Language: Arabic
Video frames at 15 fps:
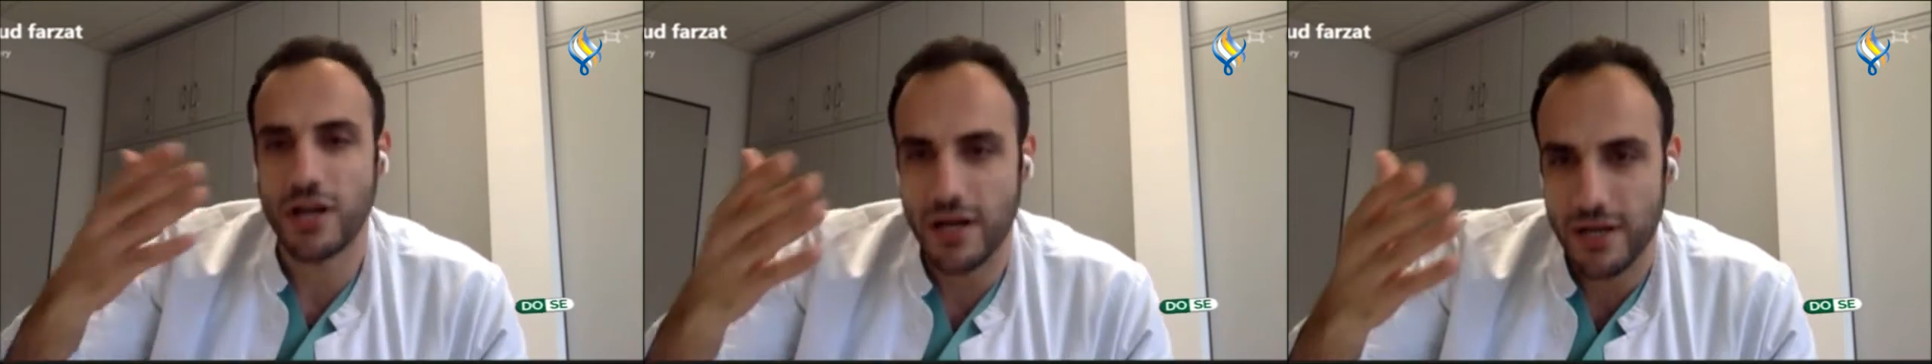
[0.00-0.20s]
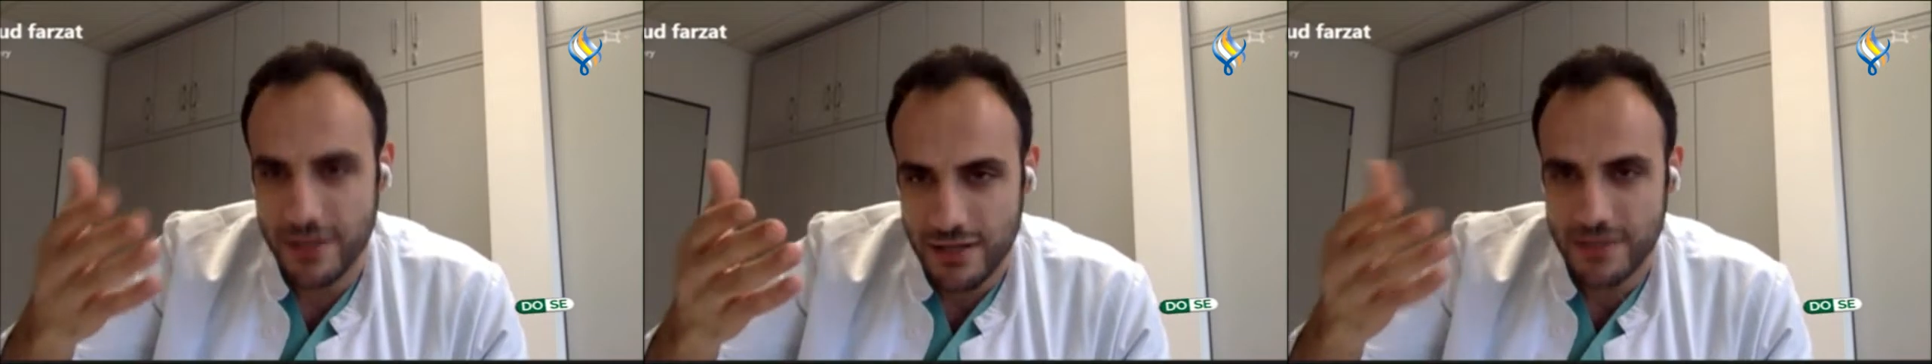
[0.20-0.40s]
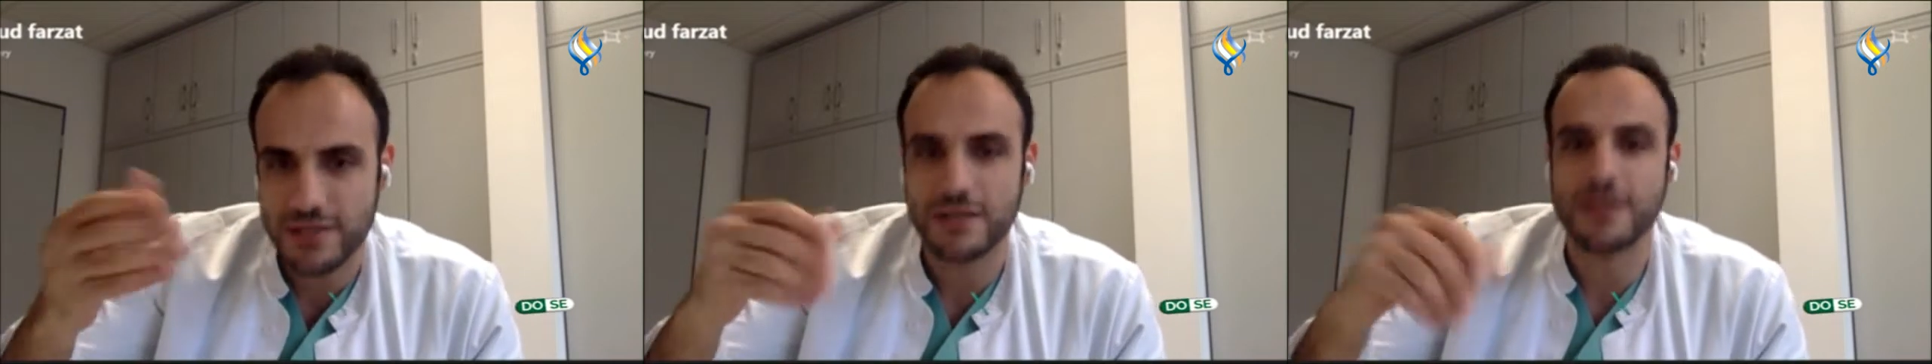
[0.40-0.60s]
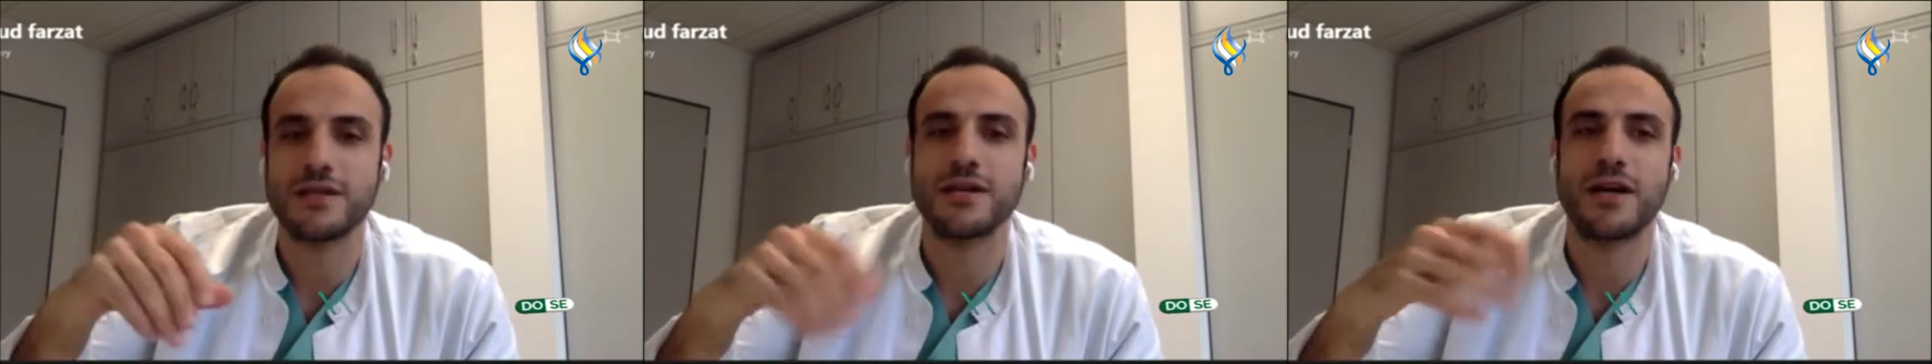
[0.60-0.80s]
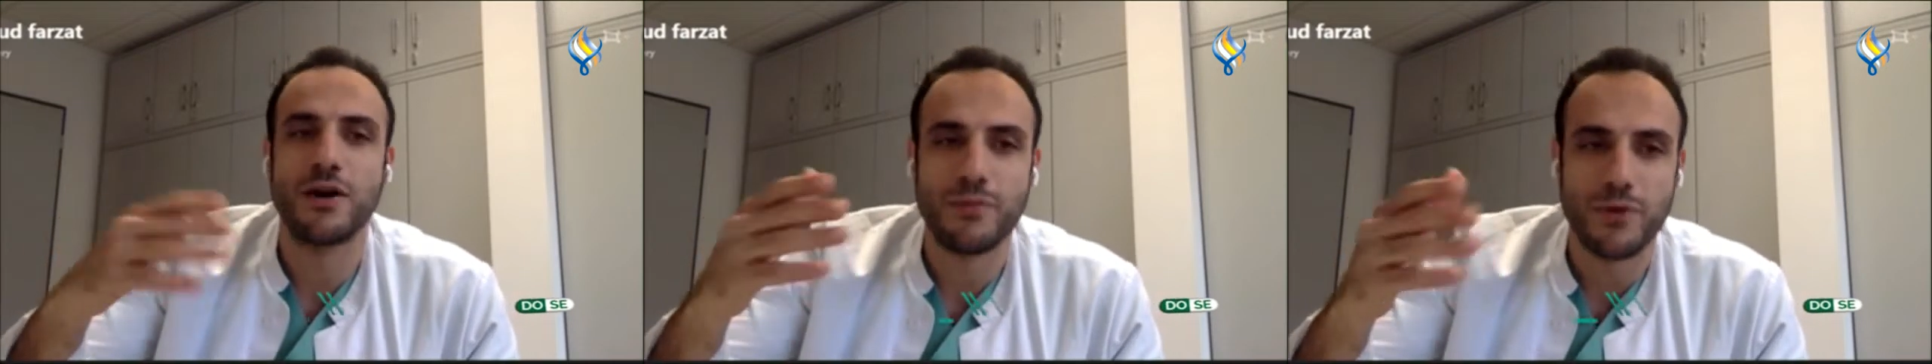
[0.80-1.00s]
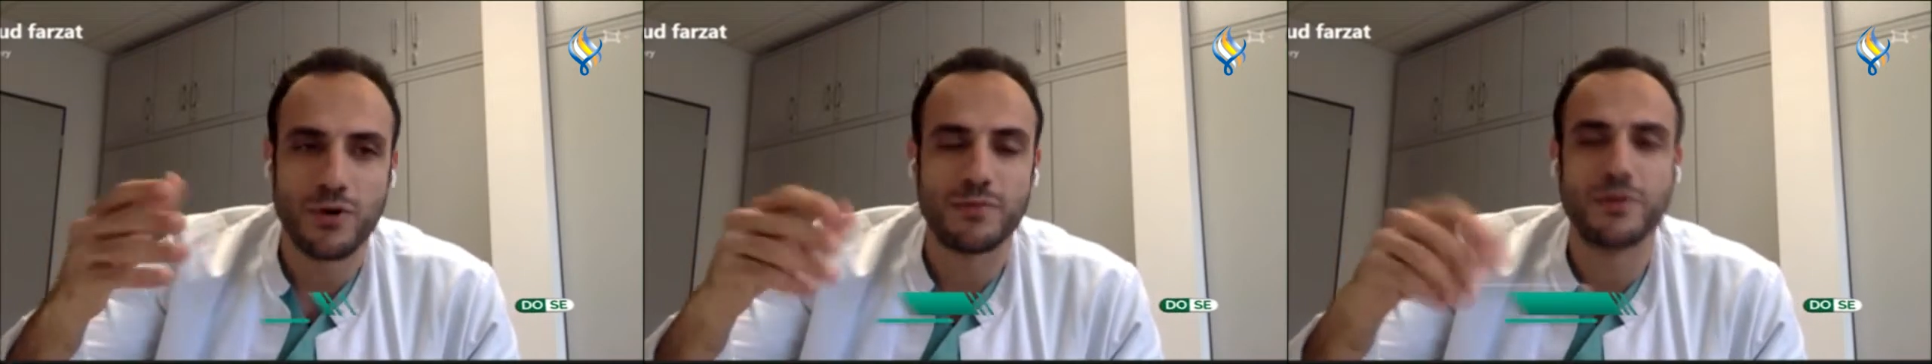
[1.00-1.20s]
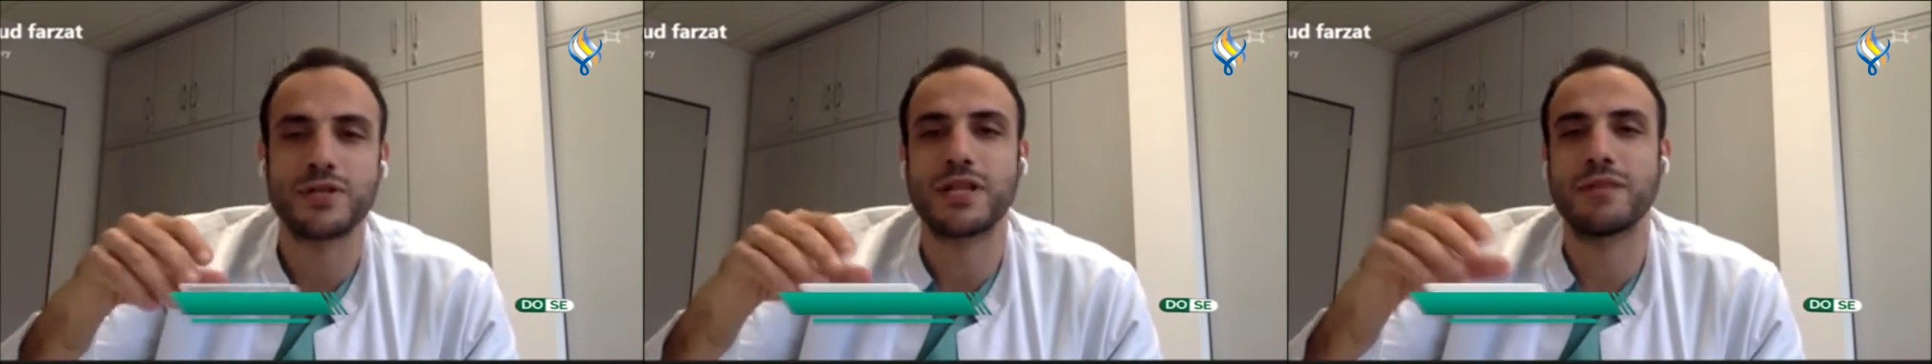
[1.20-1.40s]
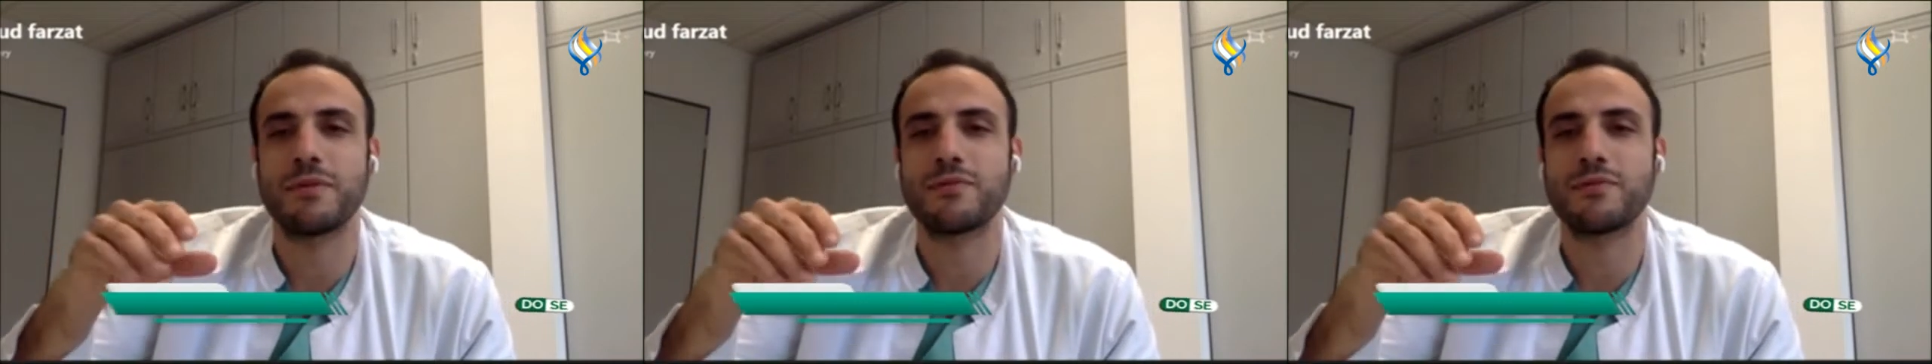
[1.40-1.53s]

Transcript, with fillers: جراحه تنظيريه او بروبوت